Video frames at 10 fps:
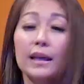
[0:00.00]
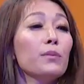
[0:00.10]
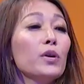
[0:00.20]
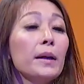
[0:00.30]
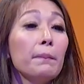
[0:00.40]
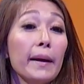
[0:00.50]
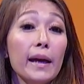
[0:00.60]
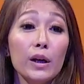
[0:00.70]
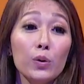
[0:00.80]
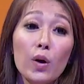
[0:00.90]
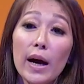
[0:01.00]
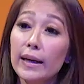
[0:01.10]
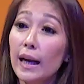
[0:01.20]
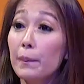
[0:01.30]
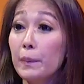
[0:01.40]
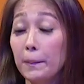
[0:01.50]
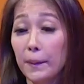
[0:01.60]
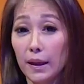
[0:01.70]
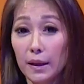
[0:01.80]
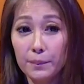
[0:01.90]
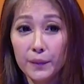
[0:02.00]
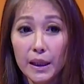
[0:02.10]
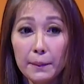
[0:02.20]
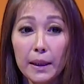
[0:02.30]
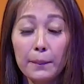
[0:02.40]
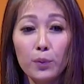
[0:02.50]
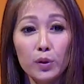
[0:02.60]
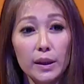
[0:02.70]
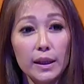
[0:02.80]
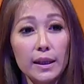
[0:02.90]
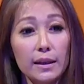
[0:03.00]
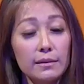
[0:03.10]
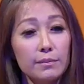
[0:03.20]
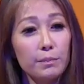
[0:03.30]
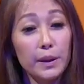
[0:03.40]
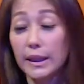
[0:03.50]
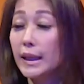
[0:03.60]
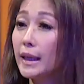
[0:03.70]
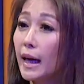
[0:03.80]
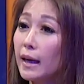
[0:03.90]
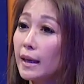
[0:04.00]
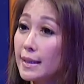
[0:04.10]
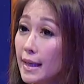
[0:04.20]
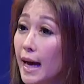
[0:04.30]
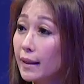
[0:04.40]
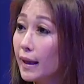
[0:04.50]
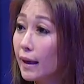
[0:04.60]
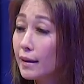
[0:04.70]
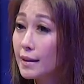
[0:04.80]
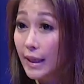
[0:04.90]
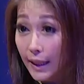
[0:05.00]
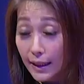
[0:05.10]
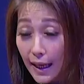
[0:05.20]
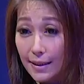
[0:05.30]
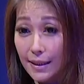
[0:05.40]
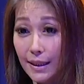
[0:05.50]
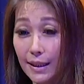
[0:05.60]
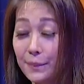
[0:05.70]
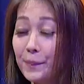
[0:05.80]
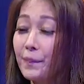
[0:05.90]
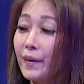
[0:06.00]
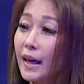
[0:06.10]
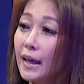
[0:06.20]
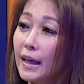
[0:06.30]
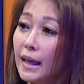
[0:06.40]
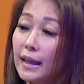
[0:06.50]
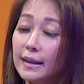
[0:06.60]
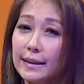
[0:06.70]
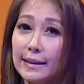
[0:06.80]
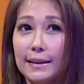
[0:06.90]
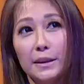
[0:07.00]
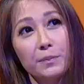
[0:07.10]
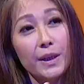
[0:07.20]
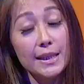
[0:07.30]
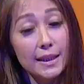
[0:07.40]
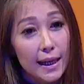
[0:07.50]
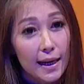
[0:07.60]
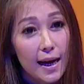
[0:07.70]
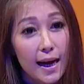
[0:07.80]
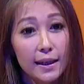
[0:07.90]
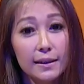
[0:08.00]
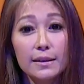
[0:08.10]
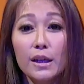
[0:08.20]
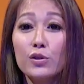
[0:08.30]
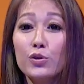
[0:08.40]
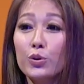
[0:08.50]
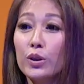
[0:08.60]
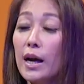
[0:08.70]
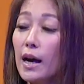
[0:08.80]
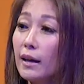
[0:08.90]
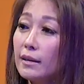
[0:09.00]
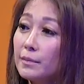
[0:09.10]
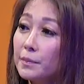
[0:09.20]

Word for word: Kemudian P yang kedua adalah people. Ini meliputi pendidikan, kesehatan, sanitasi, eh, kesetaraan, dan juga